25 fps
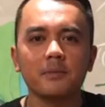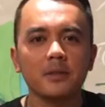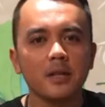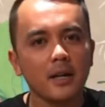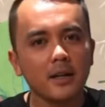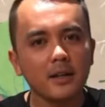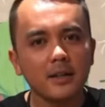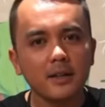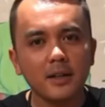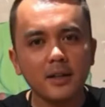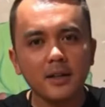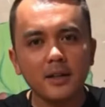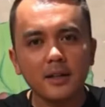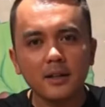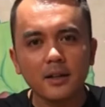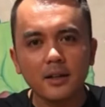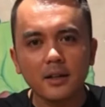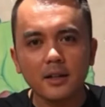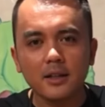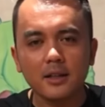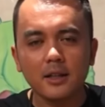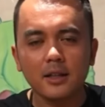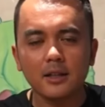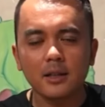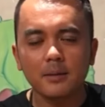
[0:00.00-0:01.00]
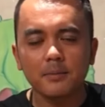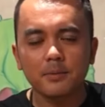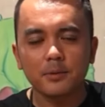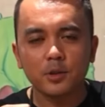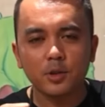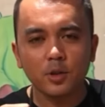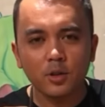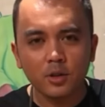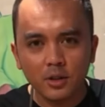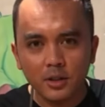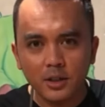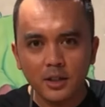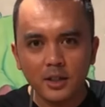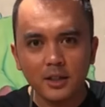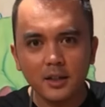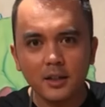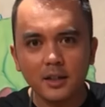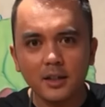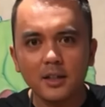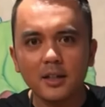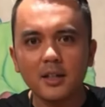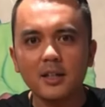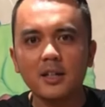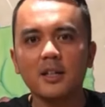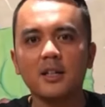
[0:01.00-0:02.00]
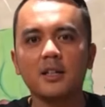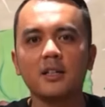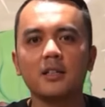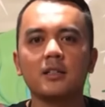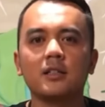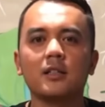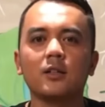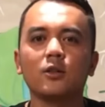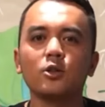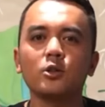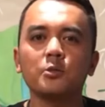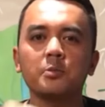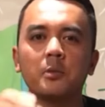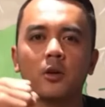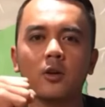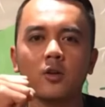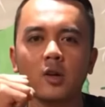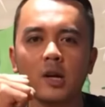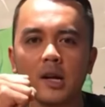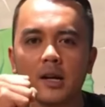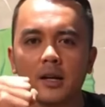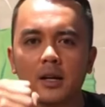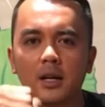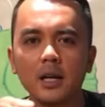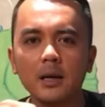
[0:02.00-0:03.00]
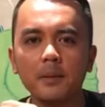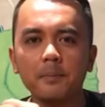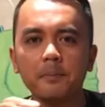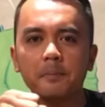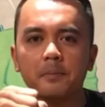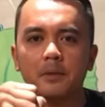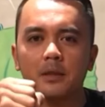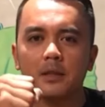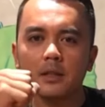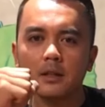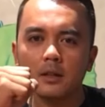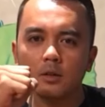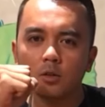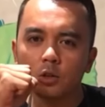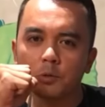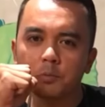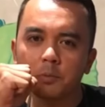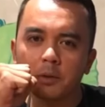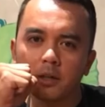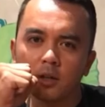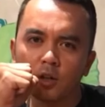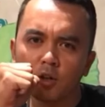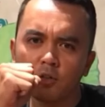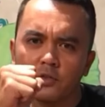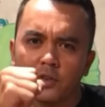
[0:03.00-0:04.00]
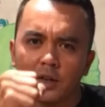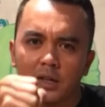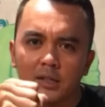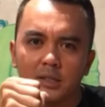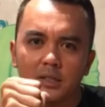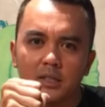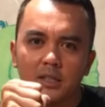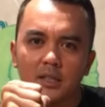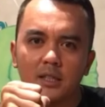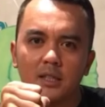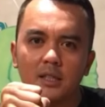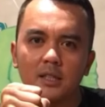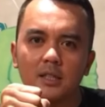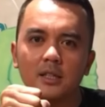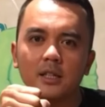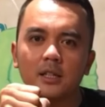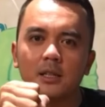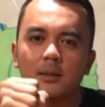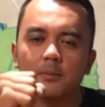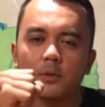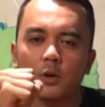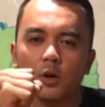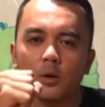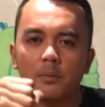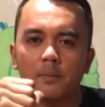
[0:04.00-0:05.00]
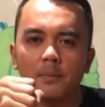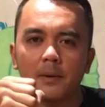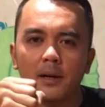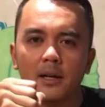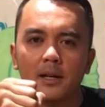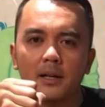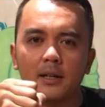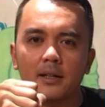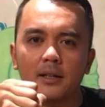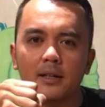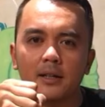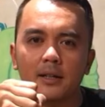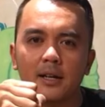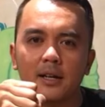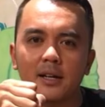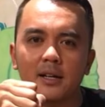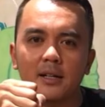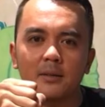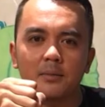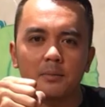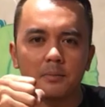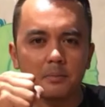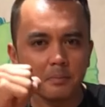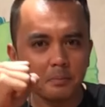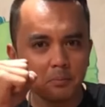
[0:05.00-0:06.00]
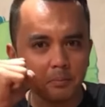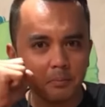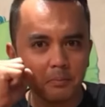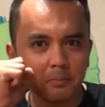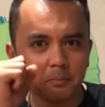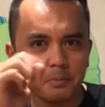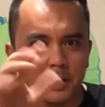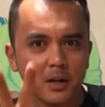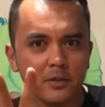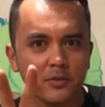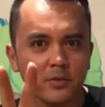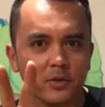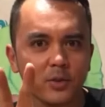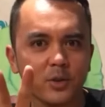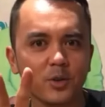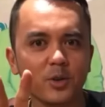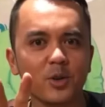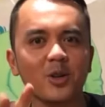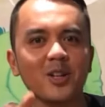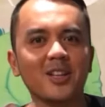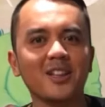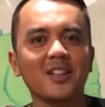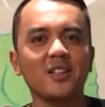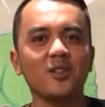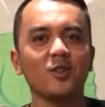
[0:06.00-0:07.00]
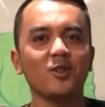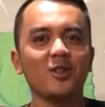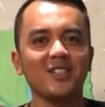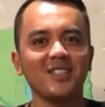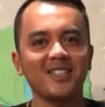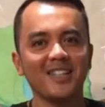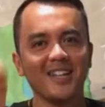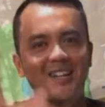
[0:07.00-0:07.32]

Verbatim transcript: jaya, tetap solid, terus berolahraga, terus berinovasi, tetap kompak dan bravo Ronet Indonesia.